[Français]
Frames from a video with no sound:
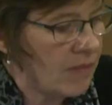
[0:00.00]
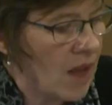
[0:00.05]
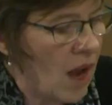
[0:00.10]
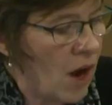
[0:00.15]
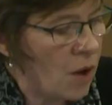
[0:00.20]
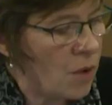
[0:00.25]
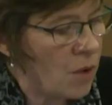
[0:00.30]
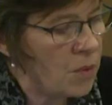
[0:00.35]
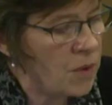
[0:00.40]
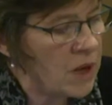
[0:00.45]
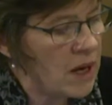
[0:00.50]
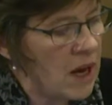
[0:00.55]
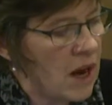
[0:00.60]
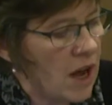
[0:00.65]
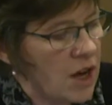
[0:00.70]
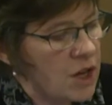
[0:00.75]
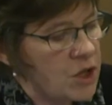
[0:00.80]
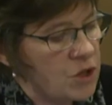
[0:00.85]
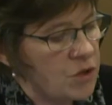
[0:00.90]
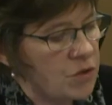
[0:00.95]
Alors oui, la
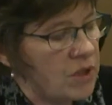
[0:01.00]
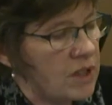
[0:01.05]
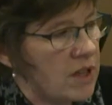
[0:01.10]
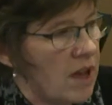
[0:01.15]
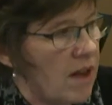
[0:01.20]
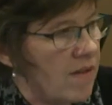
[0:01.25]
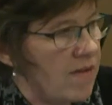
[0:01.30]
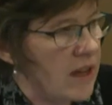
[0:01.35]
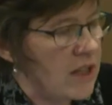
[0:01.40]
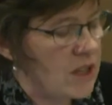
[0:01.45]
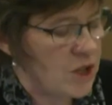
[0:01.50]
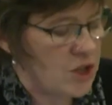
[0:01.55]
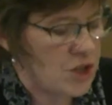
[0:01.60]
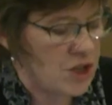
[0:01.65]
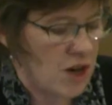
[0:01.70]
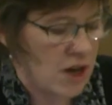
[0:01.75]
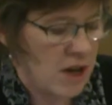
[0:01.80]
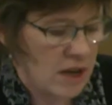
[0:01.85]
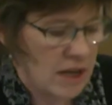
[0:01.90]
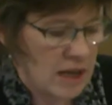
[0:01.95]
région y travaille
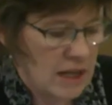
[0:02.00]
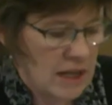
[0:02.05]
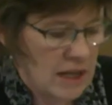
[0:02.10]
déjà,